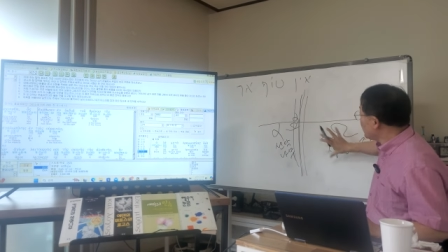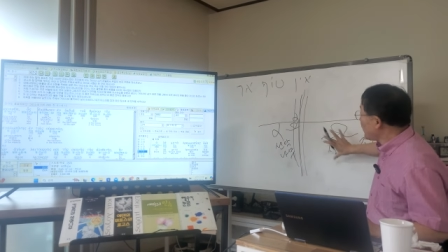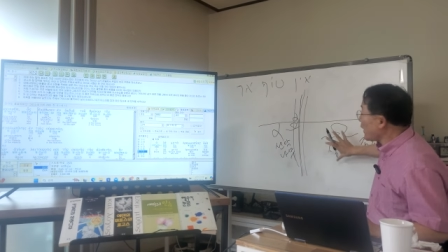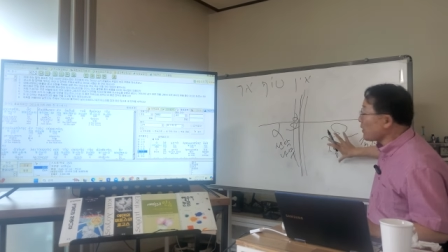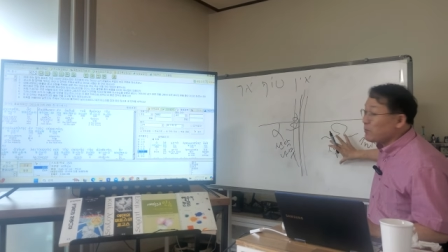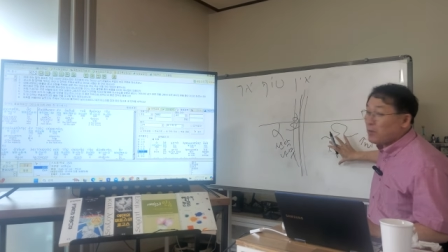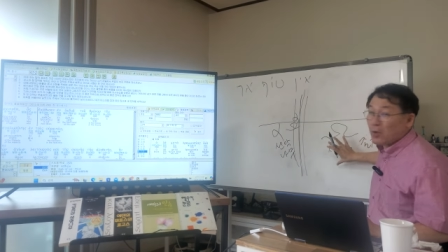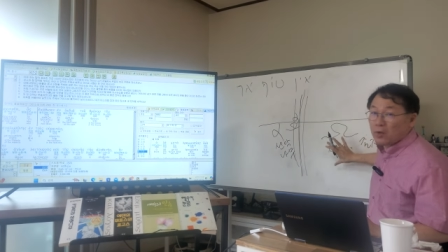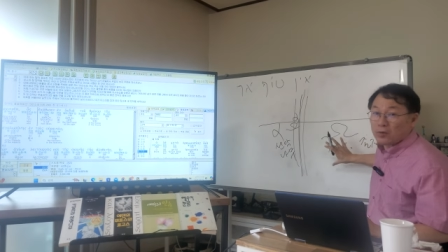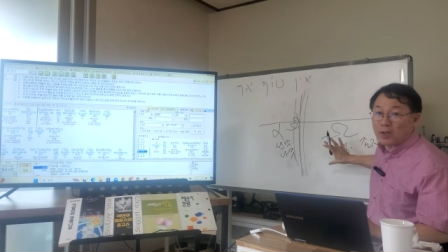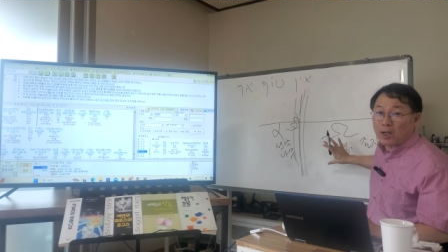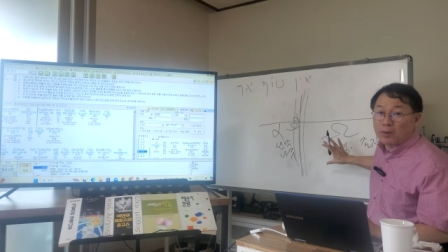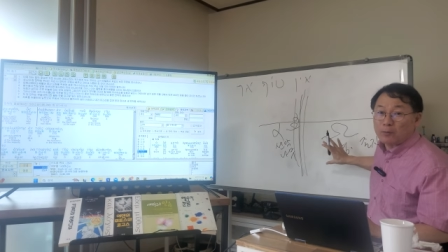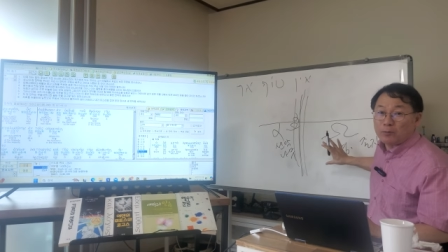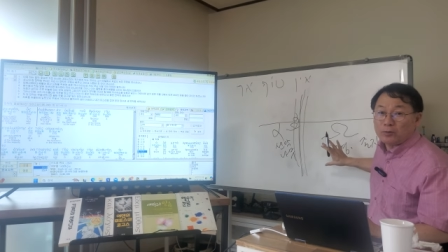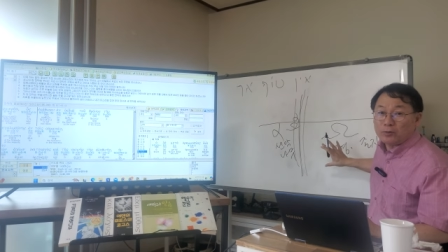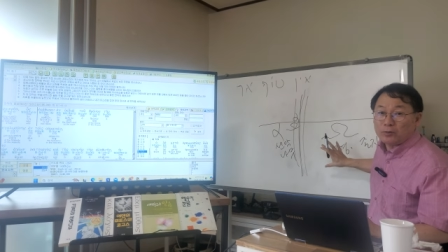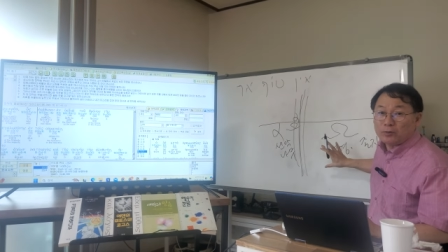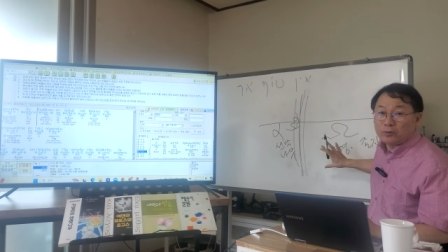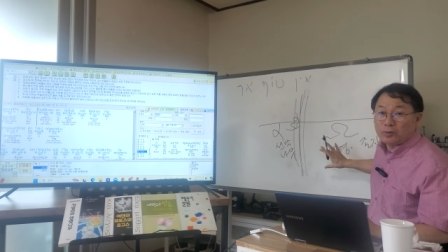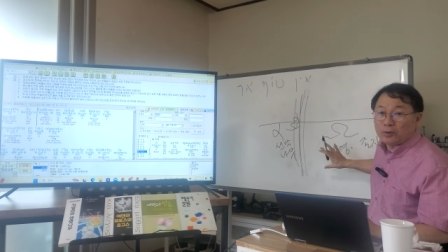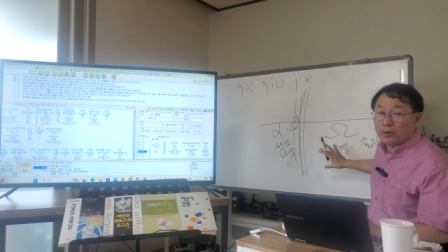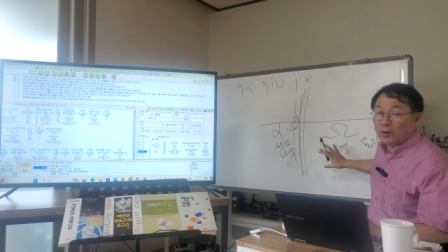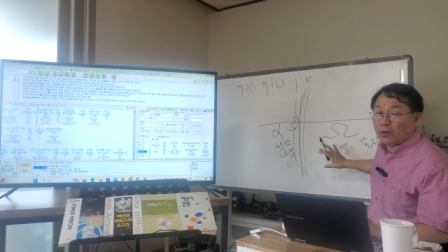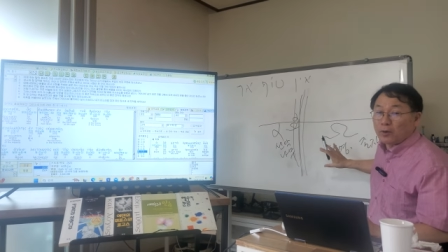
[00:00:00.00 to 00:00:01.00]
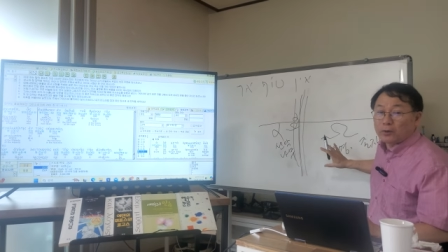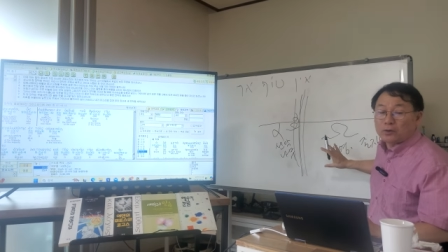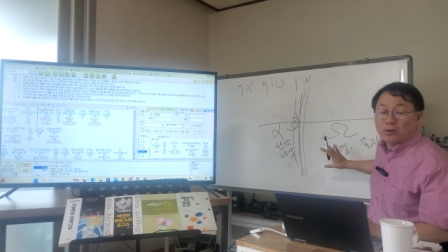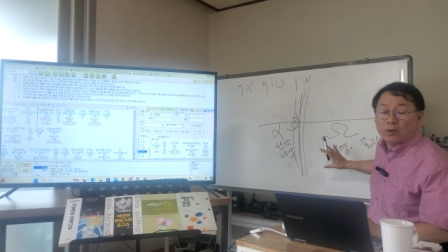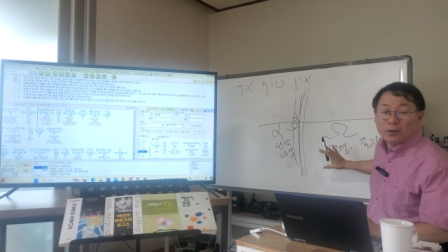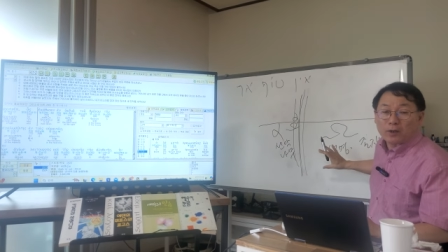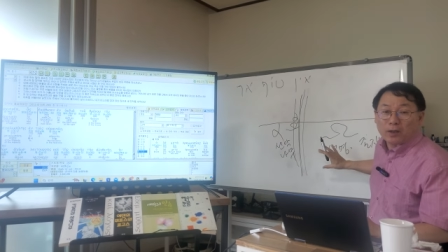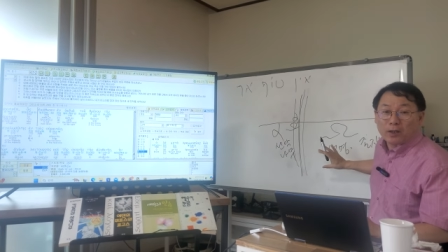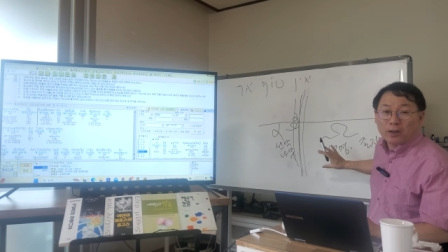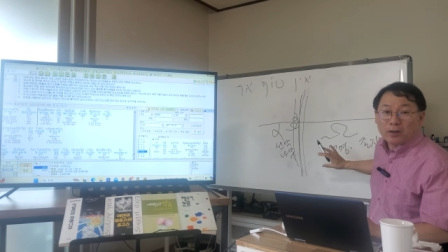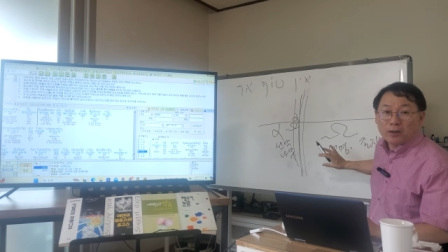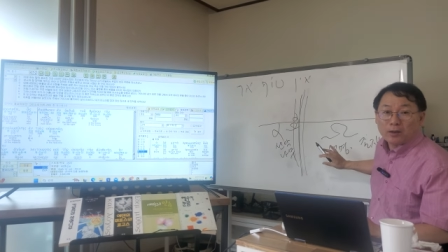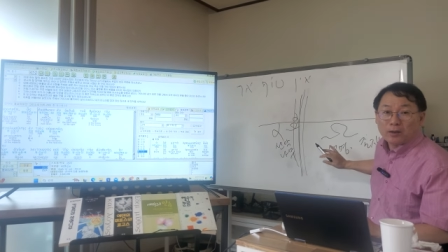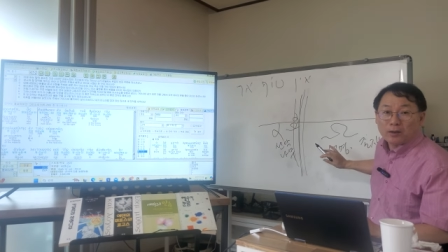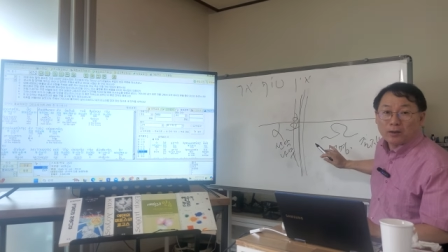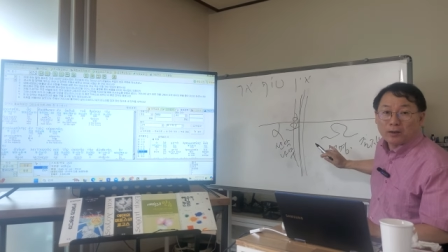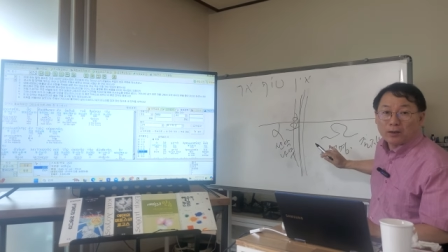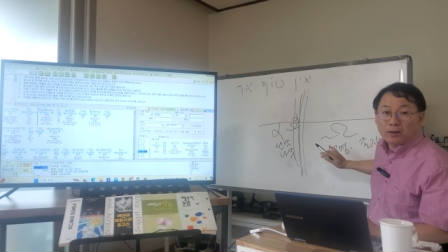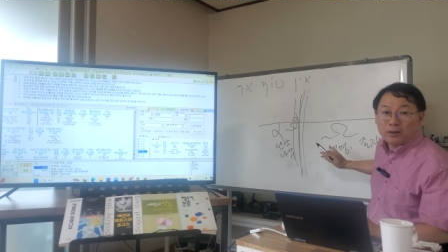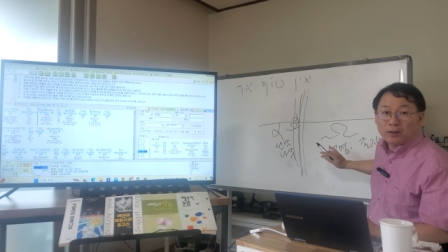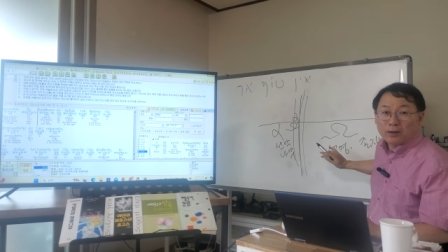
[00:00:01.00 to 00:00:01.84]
생명나무는 어떻게